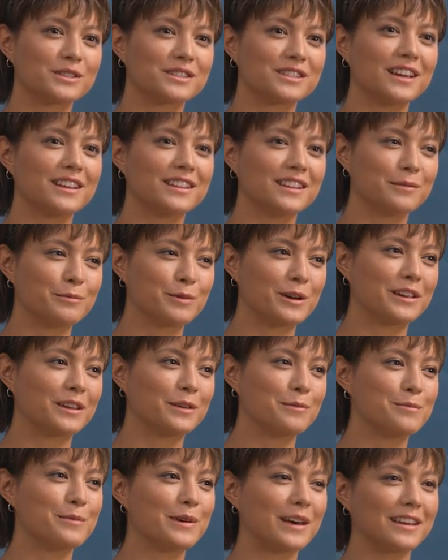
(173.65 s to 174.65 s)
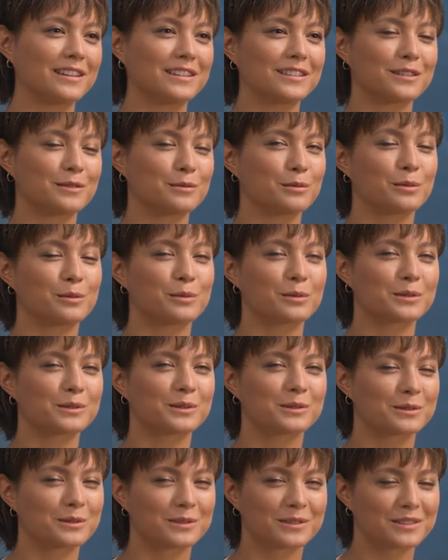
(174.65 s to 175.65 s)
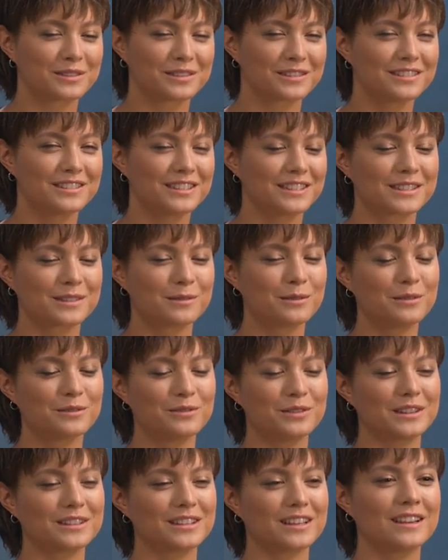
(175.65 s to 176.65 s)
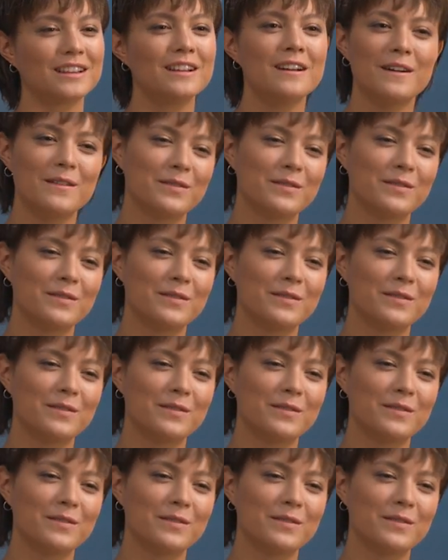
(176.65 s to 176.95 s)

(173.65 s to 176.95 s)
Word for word: scenę Breaking Bad. Po prostu niesamowite.